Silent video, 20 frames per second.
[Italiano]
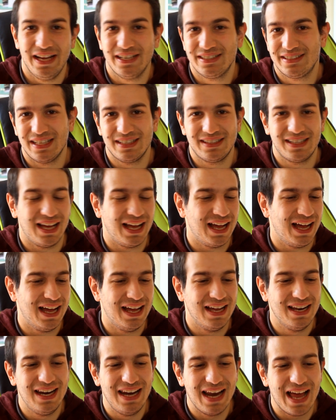
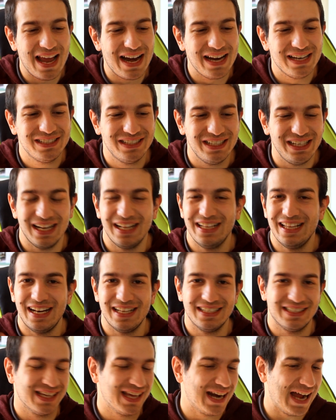stata la regina
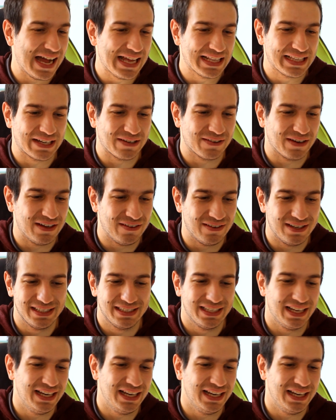della serata quella volta